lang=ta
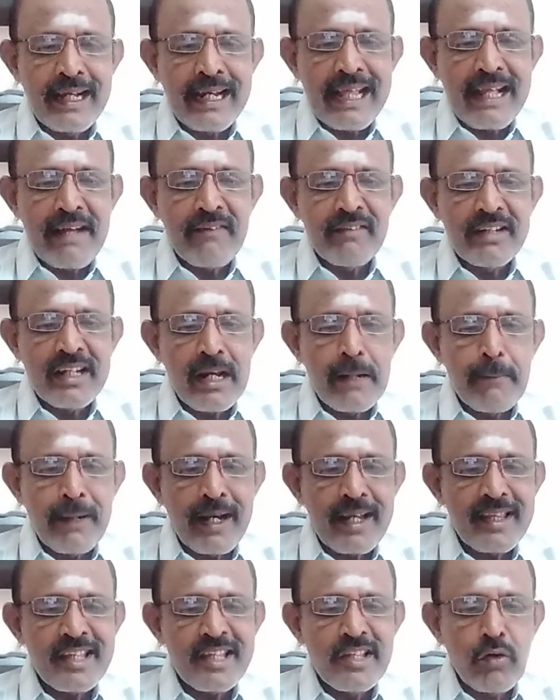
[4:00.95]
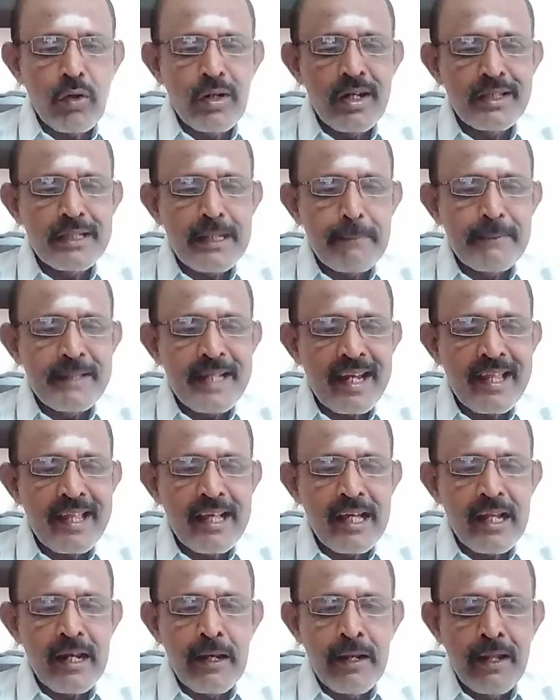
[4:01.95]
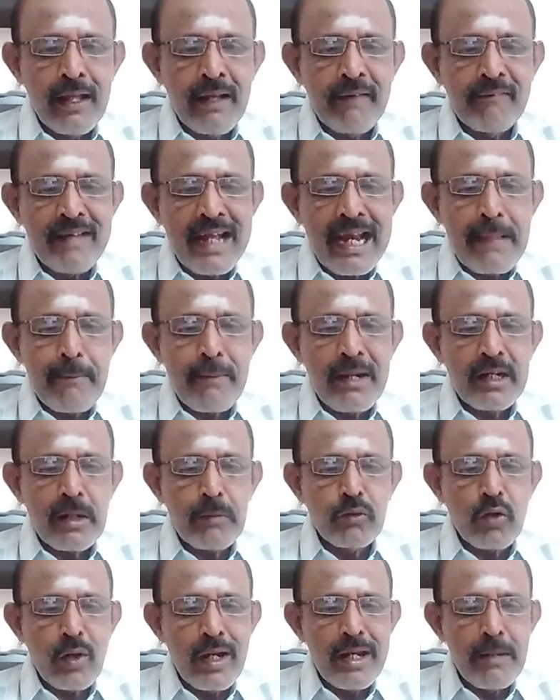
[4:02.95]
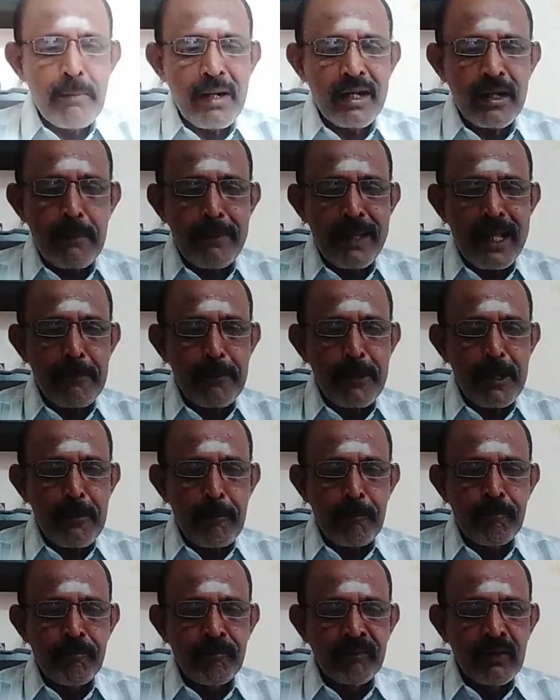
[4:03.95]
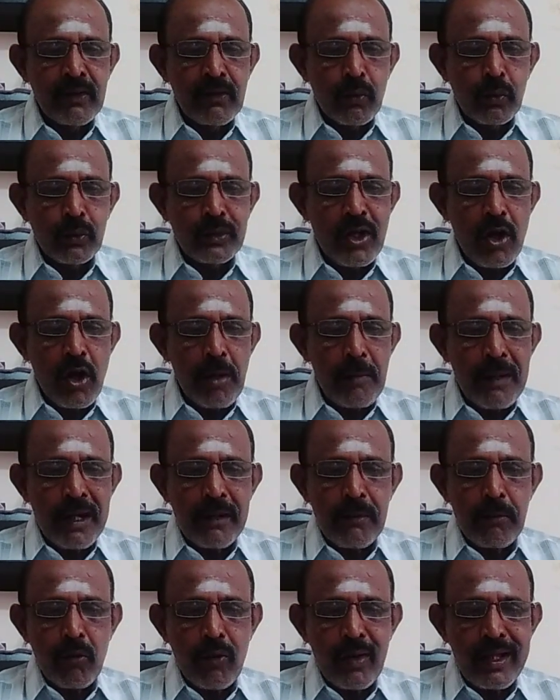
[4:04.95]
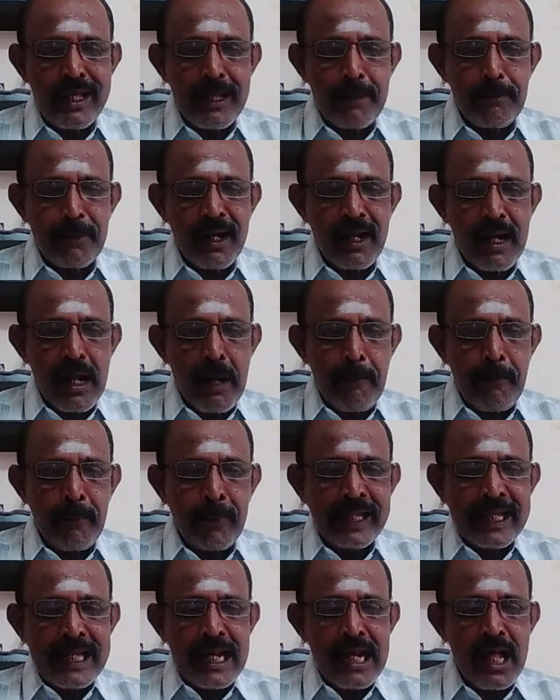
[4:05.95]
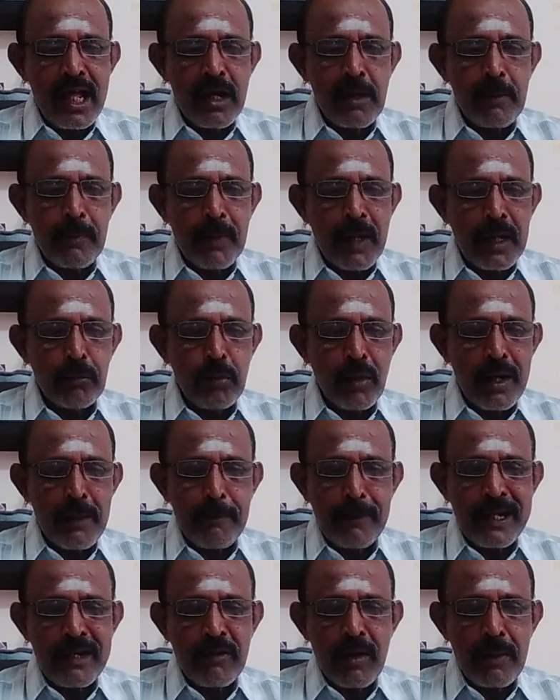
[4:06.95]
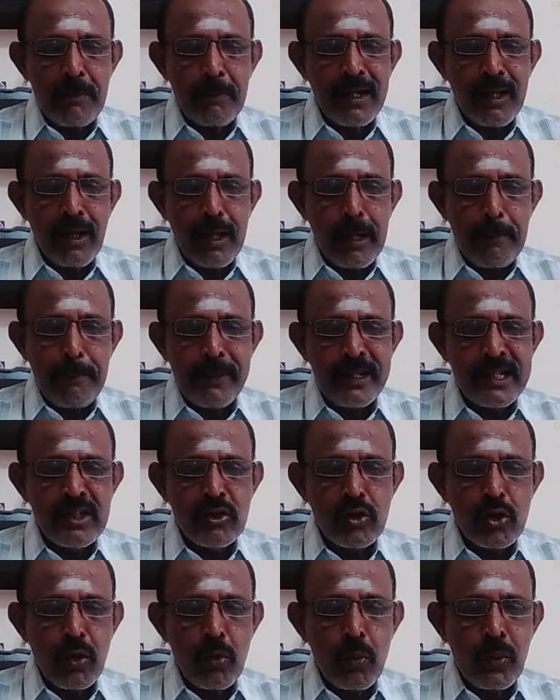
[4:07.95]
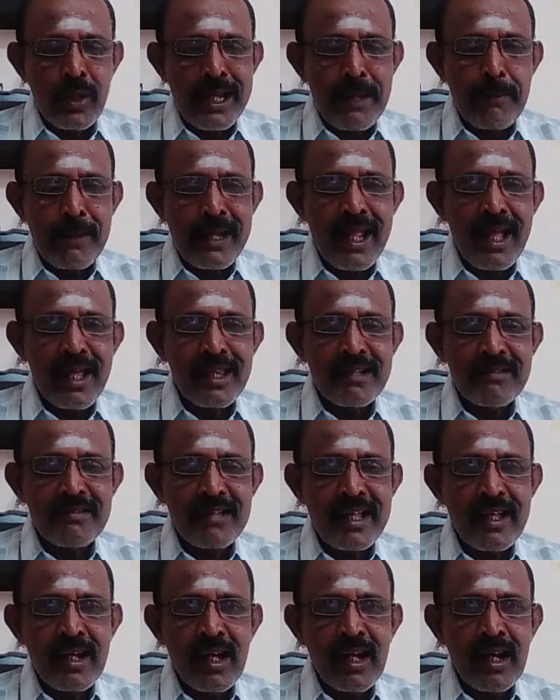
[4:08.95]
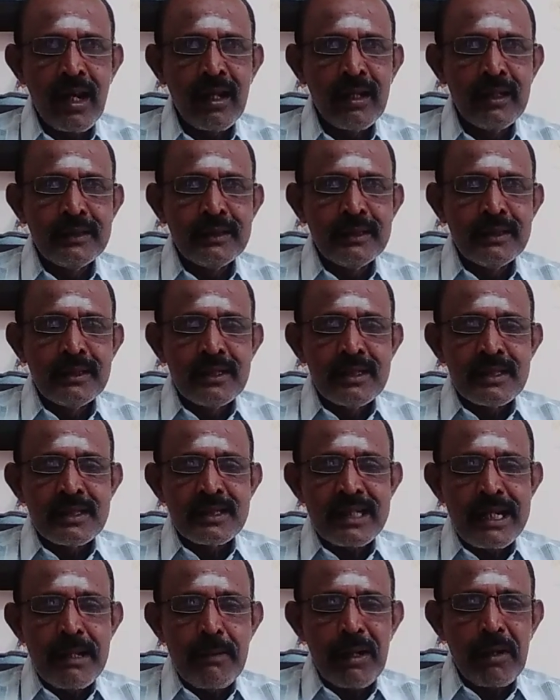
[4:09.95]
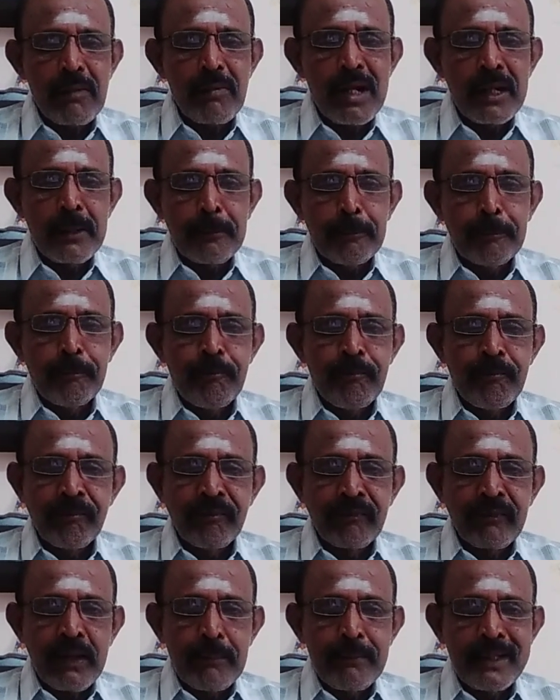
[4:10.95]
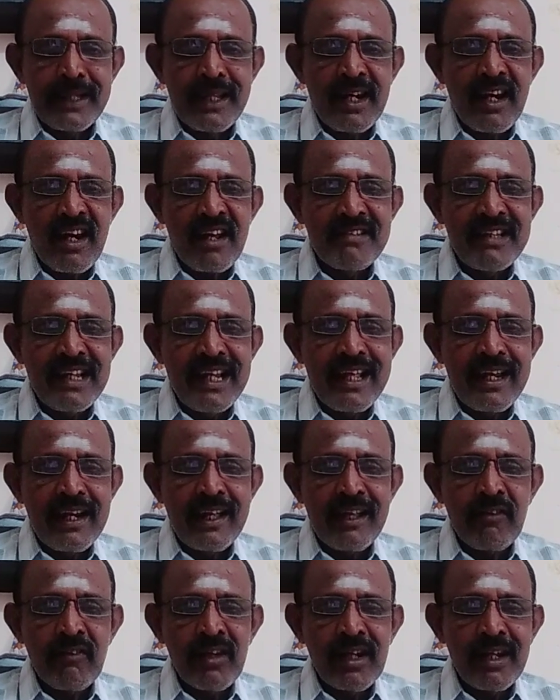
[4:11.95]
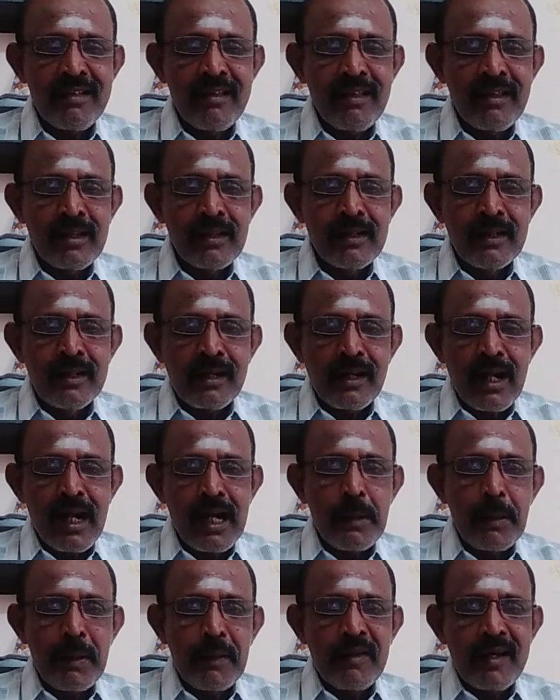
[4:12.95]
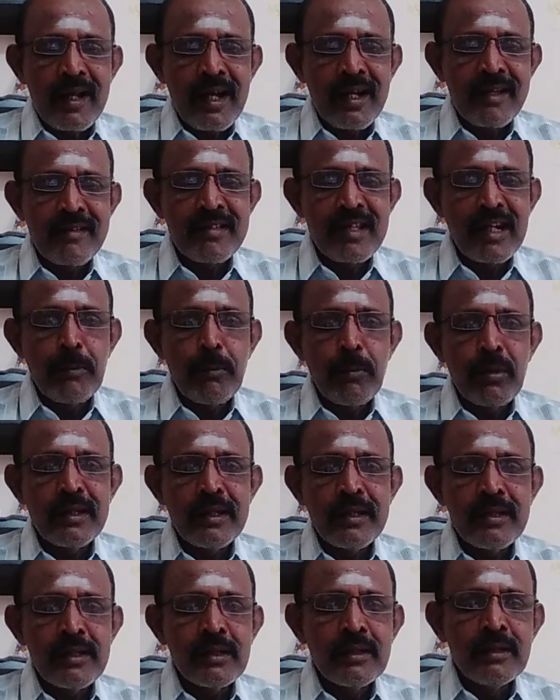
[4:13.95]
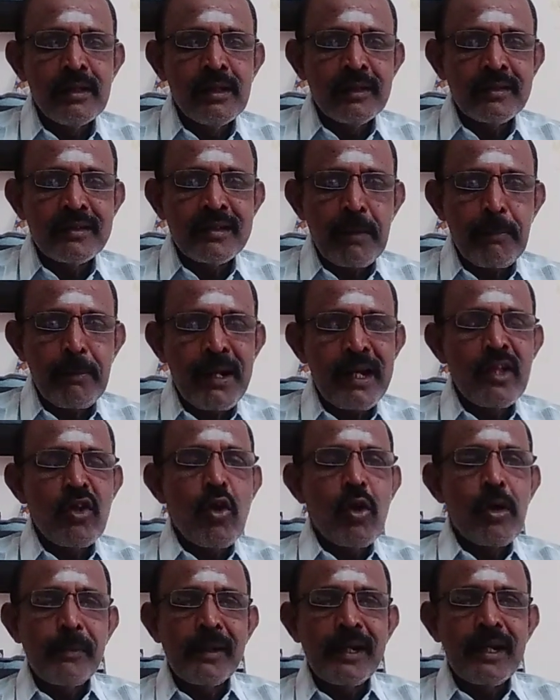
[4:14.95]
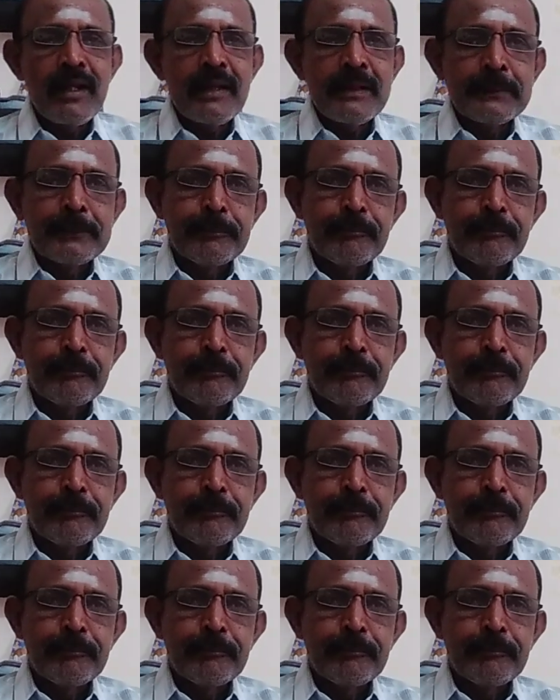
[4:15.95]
கிடைக்காவிட்டாலும் கிடைத்ததை கொண்டு திருப்தி அடைங்கள் வேலை மாற்றம் தொழில் மாற்றம் ஏற்படும் உத்தியோக மாற்றம் கூட ஏற்படலாம் எல்லாரும் அன்புடன் பரிவுடன் பழங்கள் பெரியோருக்கு உரிய மரியாதை செய்யுங்கள் சனி பகவான் மிதன் ராசியிலே இருக்கிறவங்களுக்கு ராகு பகவான் அங்கே செல்லும்போது சிறப்பான யோகம் என்று